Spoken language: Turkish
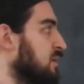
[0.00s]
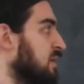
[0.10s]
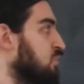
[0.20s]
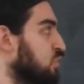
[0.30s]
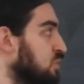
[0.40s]

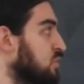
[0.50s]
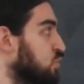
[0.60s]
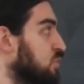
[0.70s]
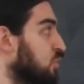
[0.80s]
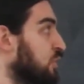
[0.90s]
E, bugün de
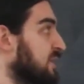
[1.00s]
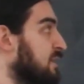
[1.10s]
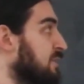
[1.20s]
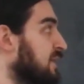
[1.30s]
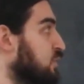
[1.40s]
şunu
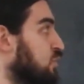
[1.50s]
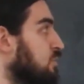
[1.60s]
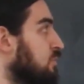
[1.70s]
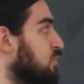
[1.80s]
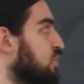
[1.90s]
göstermek
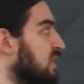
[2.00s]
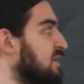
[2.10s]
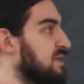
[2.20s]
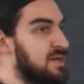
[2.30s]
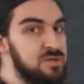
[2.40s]
istiyorum.
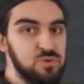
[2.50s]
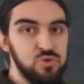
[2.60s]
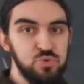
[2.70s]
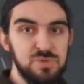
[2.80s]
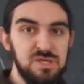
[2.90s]
Buradaki lineer
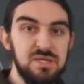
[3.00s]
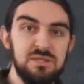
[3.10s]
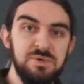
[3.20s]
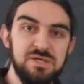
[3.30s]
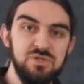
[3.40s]
dönüşümleri
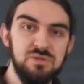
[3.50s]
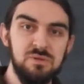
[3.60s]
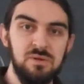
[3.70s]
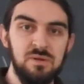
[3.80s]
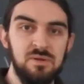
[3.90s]
anlamak için
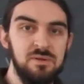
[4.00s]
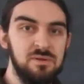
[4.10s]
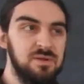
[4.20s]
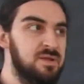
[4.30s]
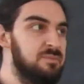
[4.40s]

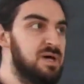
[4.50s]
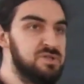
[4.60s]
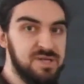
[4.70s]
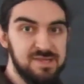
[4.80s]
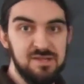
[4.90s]
e,
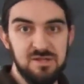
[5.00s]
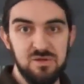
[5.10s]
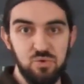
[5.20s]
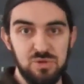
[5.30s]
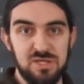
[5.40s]

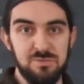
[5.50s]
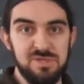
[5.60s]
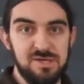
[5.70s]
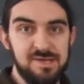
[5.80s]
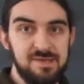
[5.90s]
matrisleri
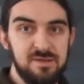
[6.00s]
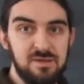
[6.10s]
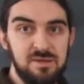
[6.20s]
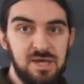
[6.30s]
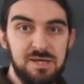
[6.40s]
kullanabiliriz.
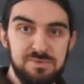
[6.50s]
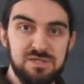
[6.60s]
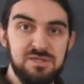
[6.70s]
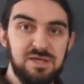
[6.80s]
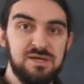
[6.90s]
Her bir
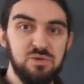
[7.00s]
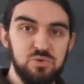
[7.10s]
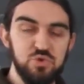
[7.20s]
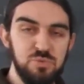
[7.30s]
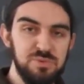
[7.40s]
lineer
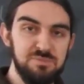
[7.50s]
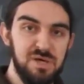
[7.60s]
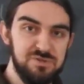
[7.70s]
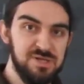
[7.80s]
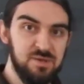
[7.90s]
dönüşümü bir
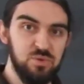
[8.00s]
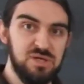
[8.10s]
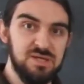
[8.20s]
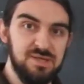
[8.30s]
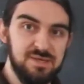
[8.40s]
matris
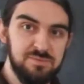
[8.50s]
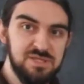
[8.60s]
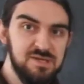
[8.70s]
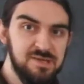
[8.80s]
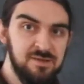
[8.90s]
olarak
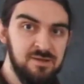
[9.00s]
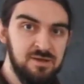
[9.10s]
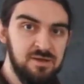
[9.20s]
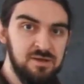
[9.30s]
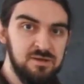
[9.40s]
yazabiliriz.
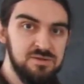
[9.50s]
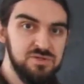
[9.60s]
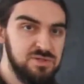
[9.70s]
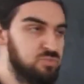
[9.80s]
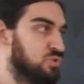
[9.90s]

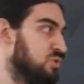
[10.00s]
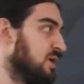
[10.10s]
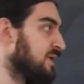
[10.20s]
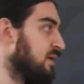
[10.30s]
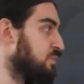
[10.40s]
Şimdi bunu
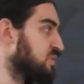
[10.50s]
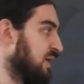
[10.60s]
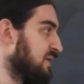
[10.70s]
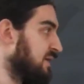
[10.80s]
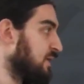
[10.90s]
nasıl
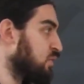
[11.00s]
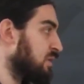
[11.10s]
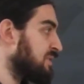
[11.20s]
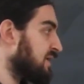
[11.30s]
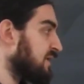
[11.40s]
yapacağız diye
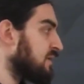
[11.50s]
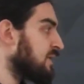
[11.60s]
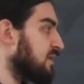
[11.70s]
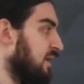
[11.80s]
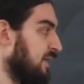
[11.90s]

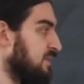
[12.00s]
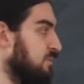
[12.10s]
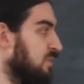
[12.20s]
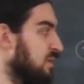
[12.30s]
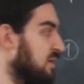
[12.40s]
sorabilirsiniz.
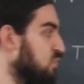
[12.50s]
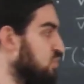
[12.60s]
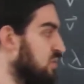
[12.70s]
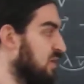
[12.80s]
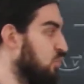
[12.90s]
Aslında e,
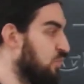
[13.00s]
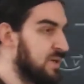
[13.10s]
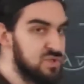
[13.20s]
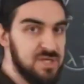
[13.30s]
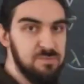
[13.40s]
şuradaki
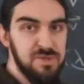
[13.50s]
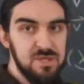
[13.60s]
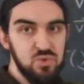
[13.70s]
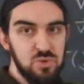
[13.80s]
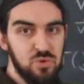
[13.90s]
ufak çizim
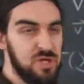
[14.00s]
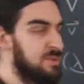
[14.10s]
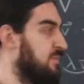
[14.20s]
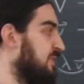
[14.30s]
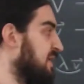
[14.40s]
bize çok
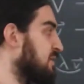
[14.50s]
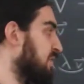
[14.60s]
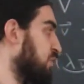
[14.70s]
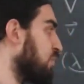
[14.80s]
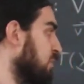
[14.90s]
güzel bir fikir
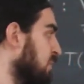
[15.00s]
veriyor